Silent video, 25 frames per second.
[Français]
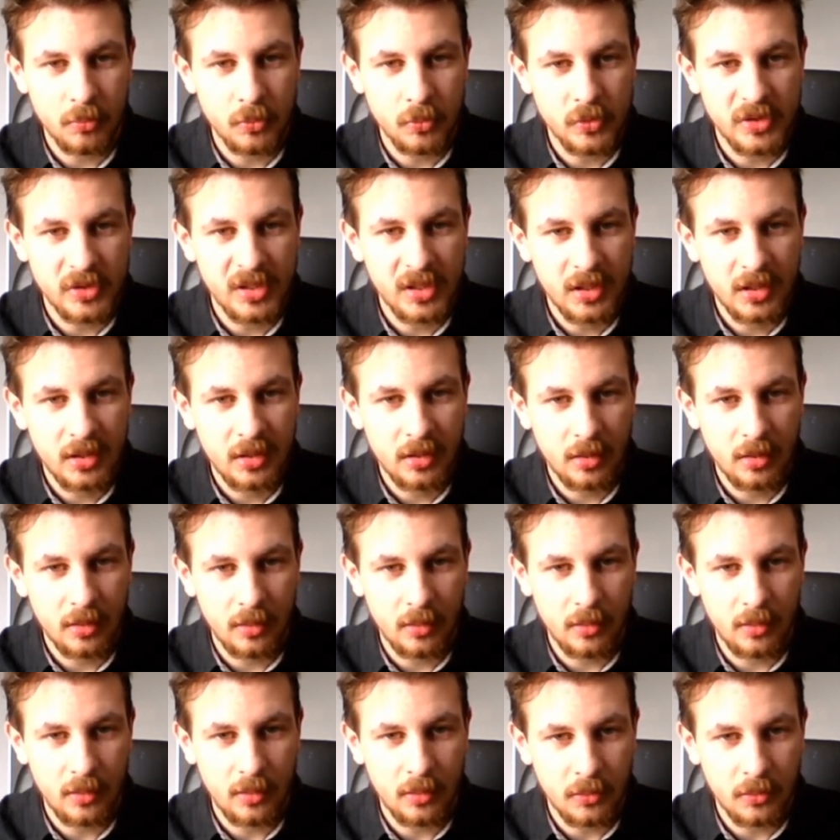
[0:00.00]
musique
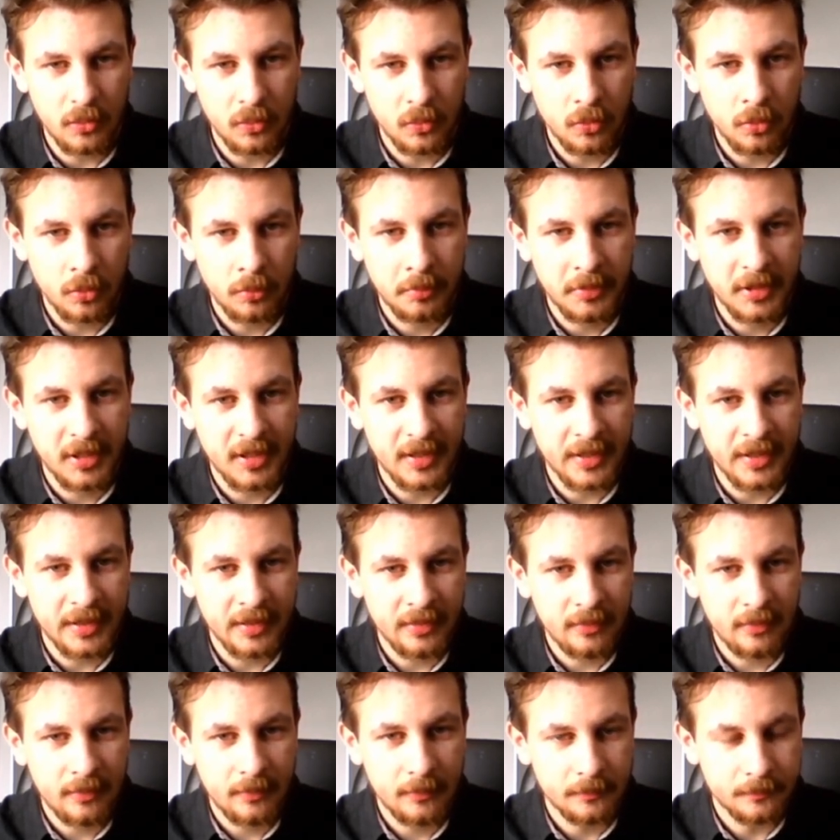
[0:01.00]
non
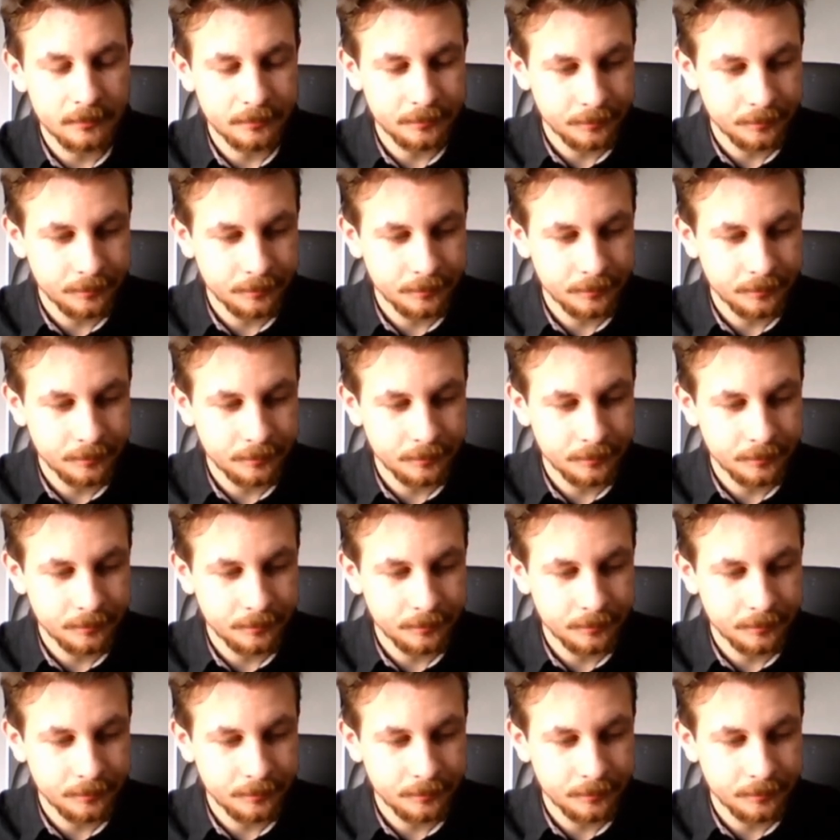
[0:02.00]
copyright